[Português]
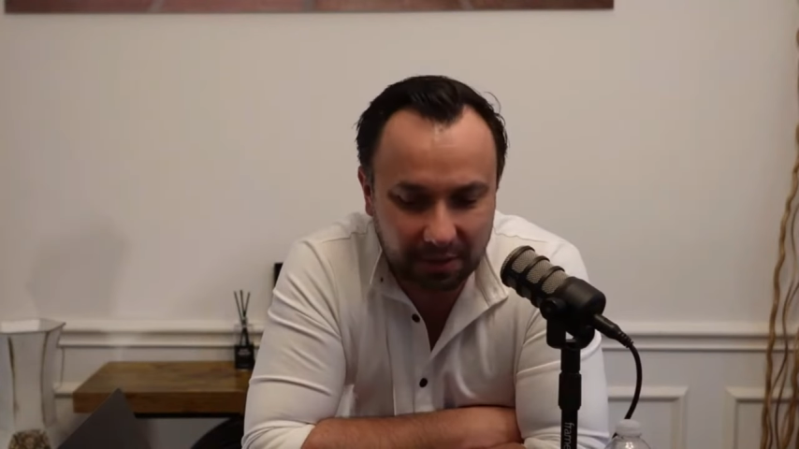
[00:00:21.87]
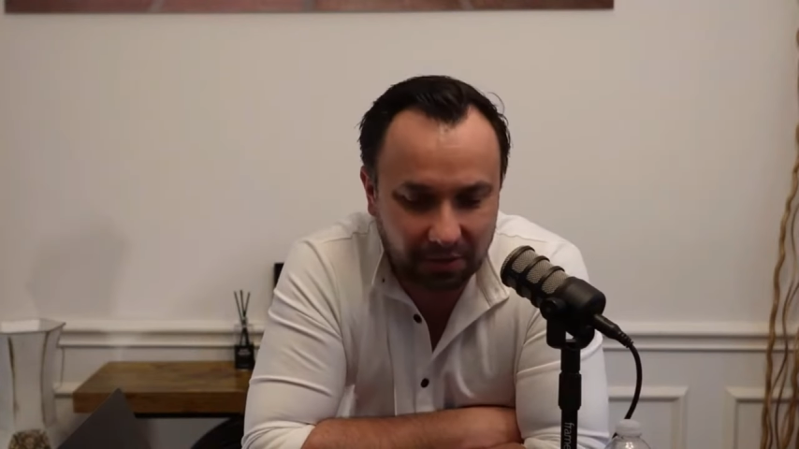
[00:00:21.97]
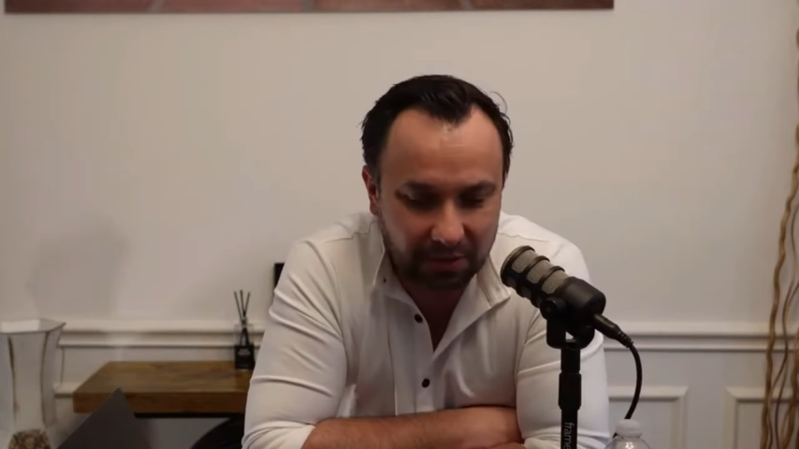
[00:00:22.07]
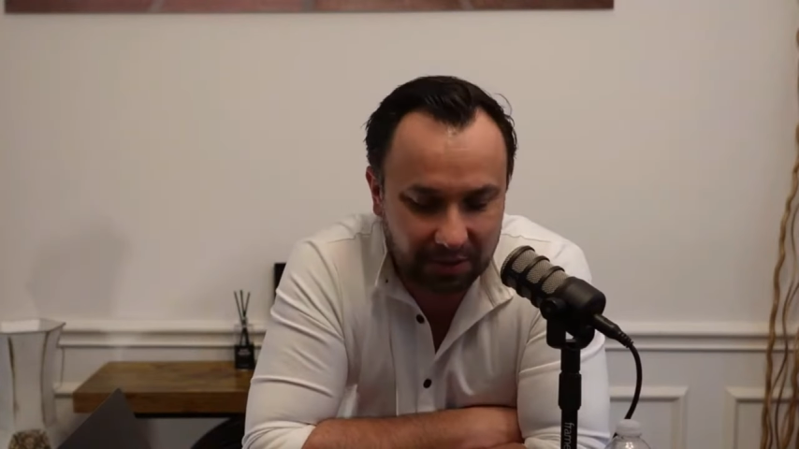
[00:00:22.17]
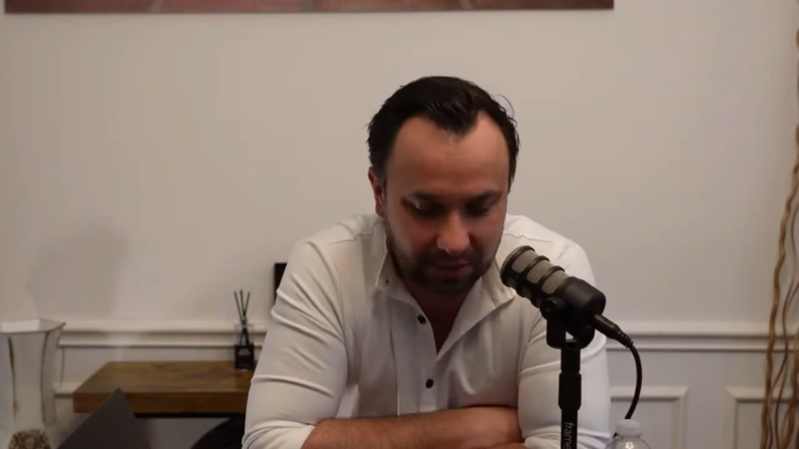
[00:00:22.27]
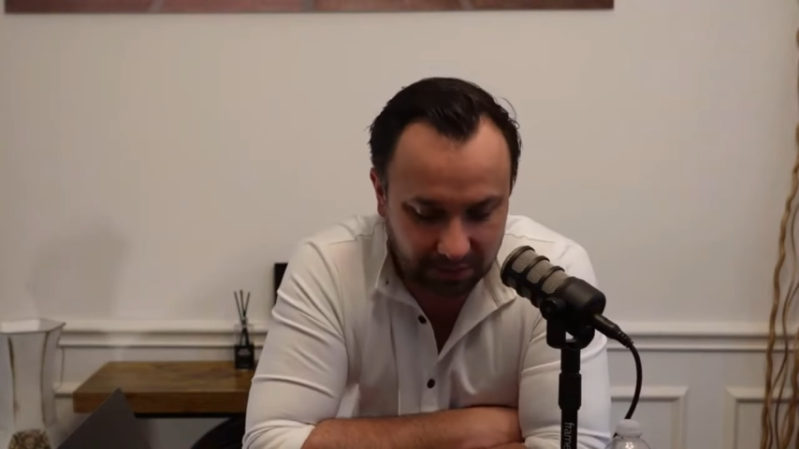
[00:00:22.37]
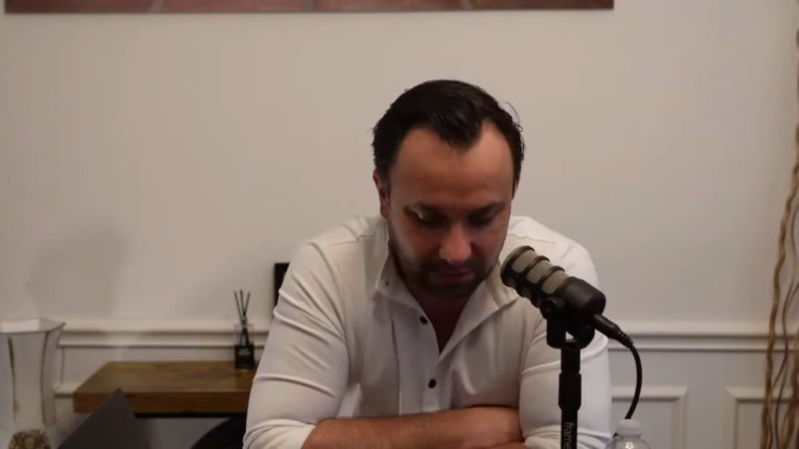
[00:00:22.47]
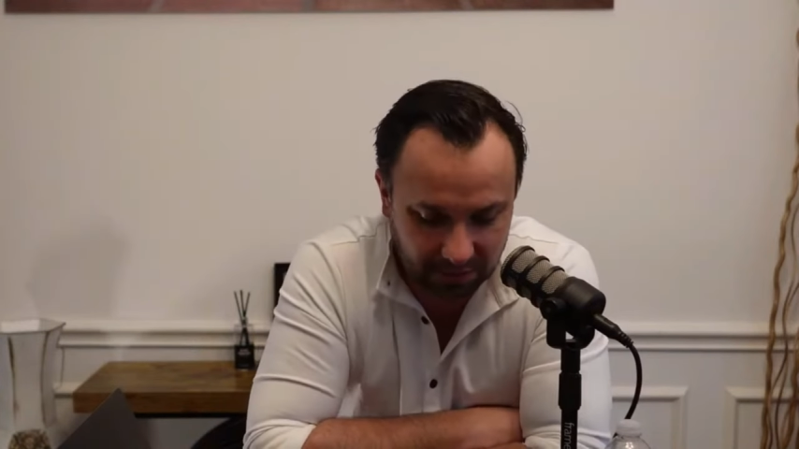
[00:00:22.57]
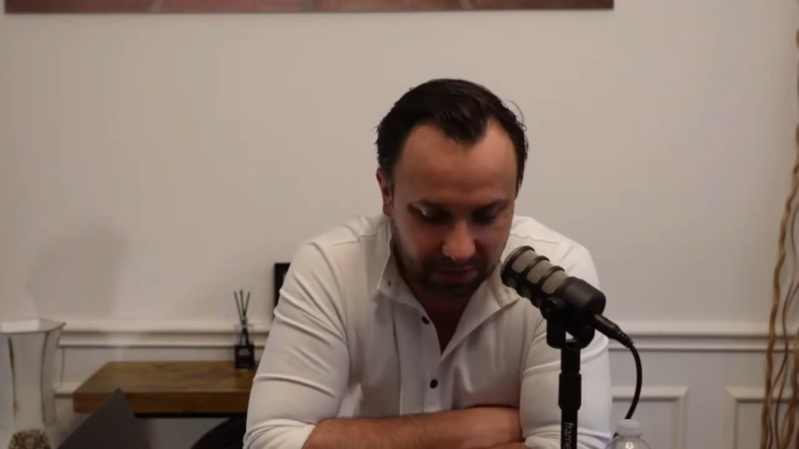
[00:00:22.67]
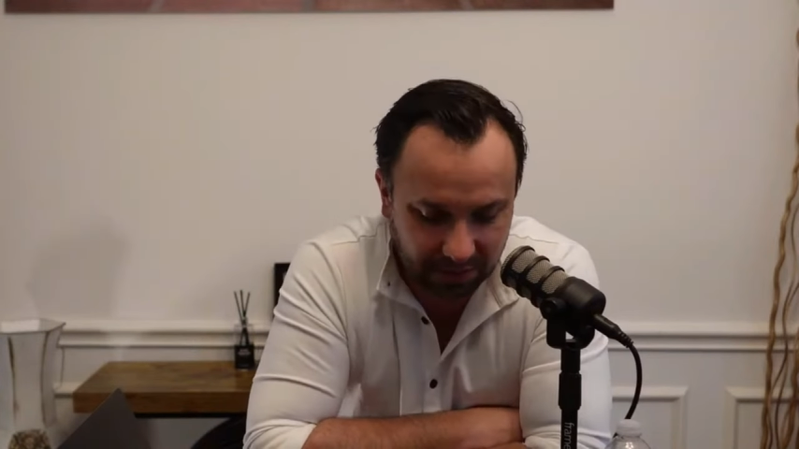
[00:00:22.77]
dentro dos Estados
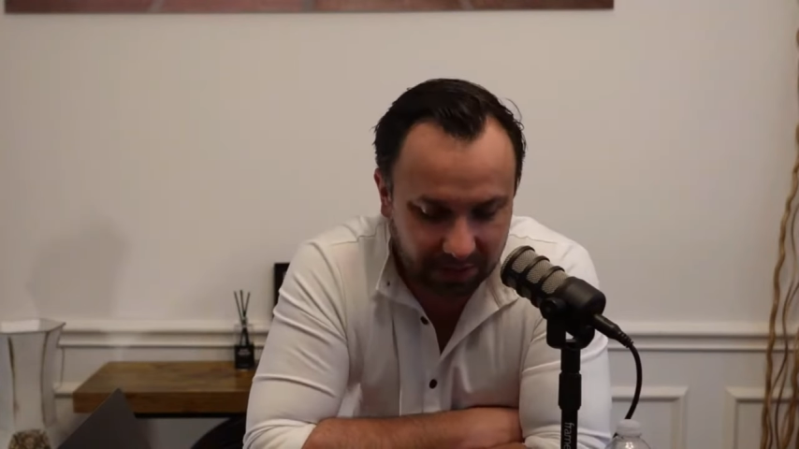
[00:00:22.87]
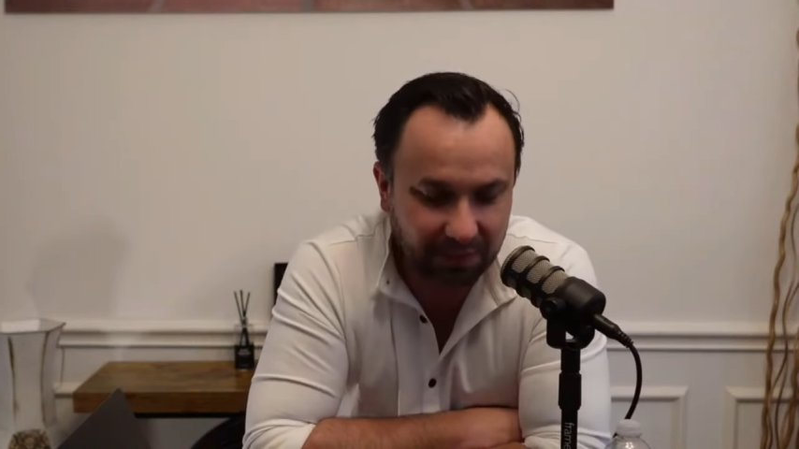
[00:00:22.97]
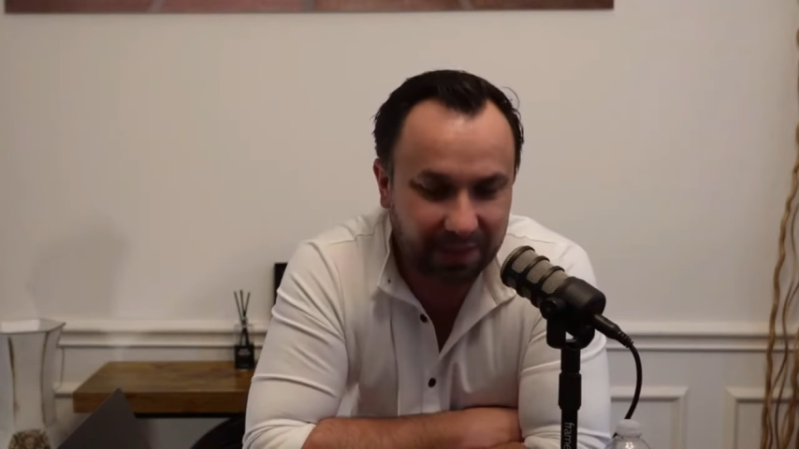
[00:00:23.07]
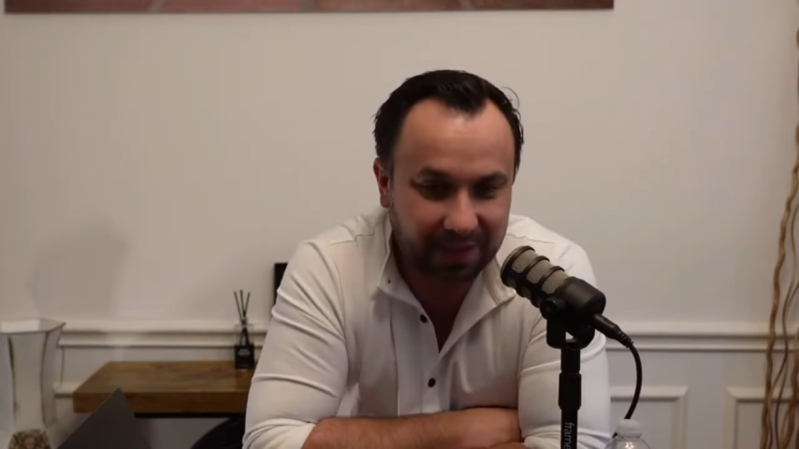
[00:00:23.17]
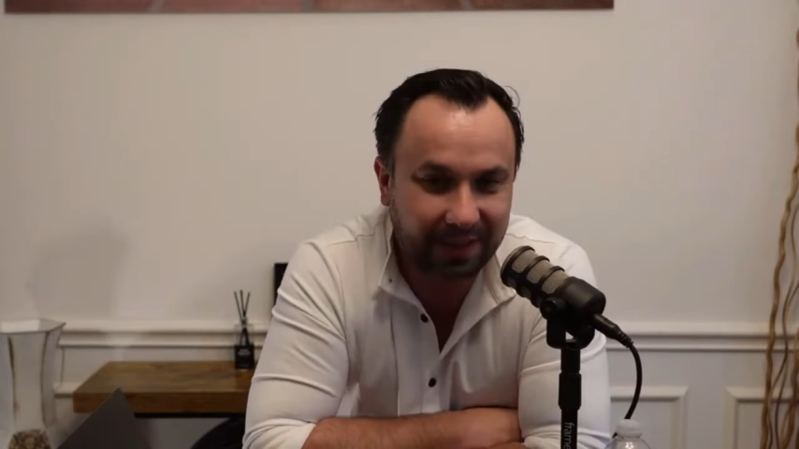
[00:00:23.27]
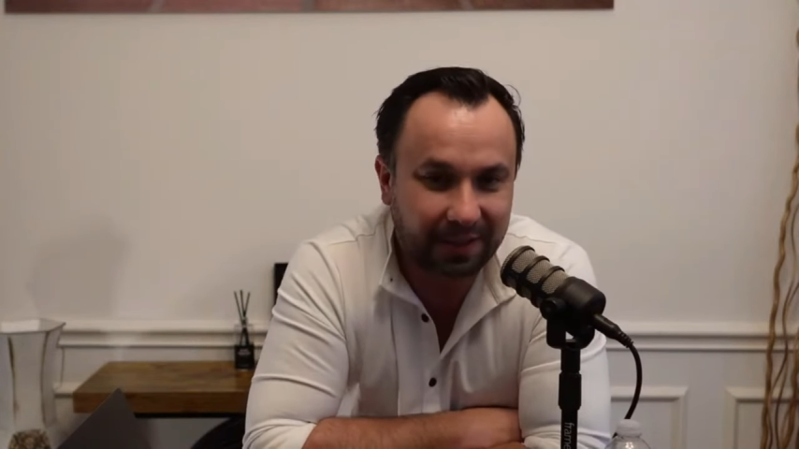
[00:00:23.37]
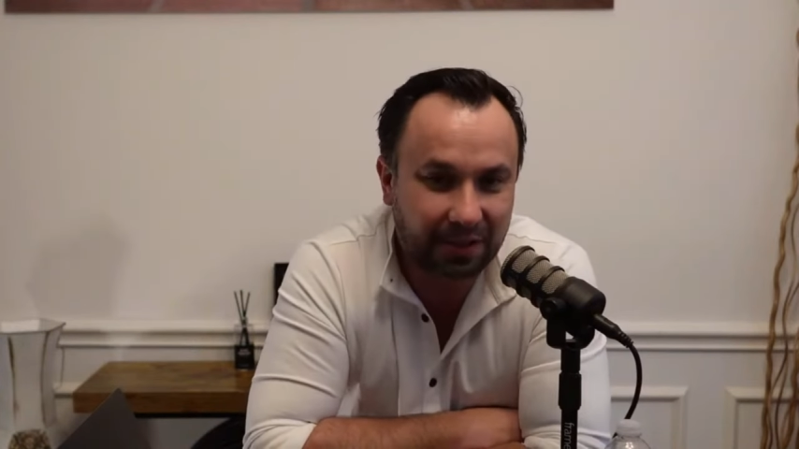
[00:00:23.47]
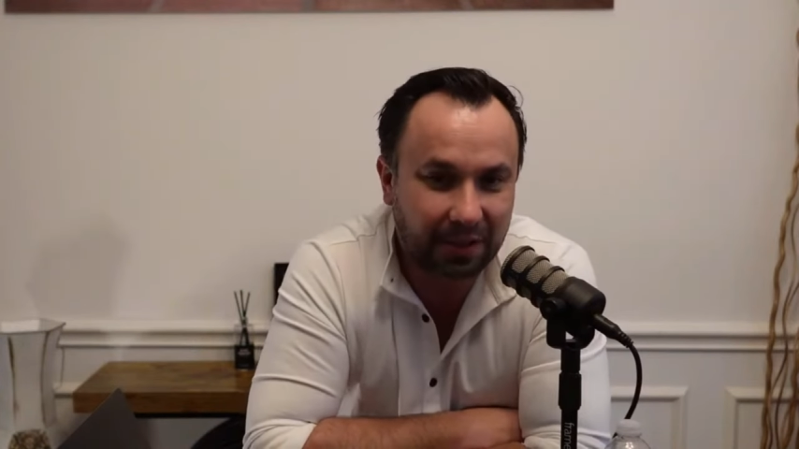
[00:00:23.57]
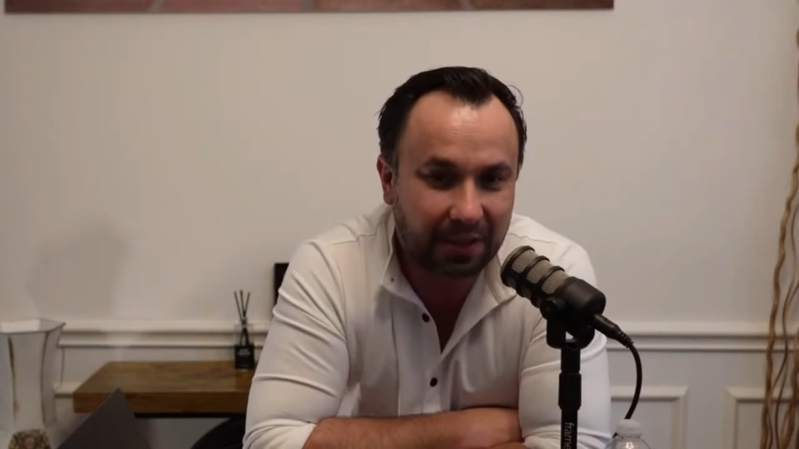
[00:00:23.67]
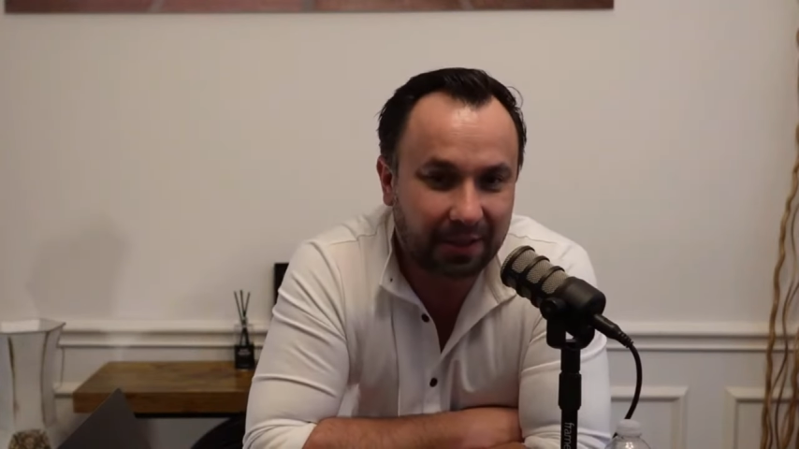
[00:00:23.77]
Unidos ele traz uma série
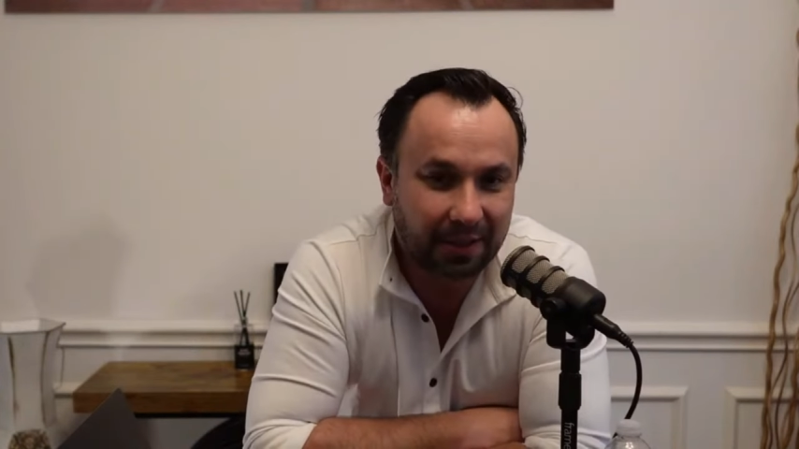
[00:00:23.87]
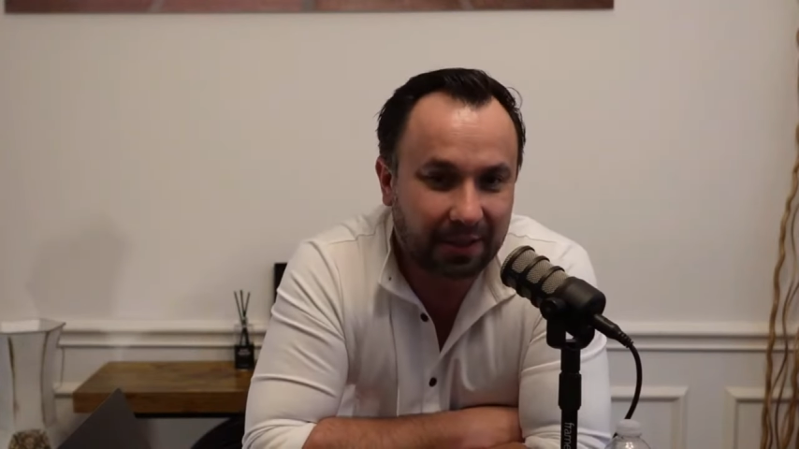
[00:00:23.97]
de,